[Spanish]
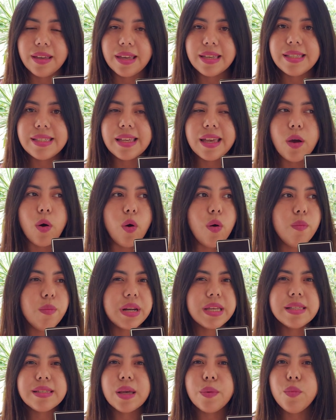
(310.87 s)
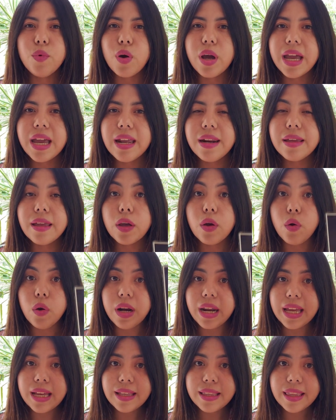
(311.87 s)
ese hombre, esa mujer que
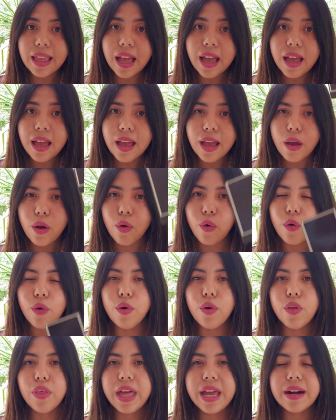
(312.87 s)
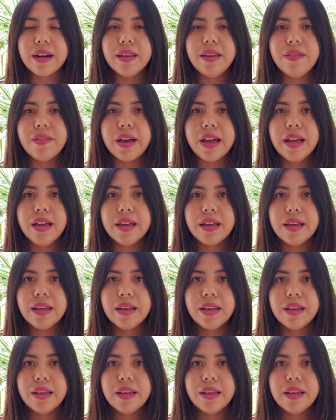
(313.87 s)
conecta con lo de arriba,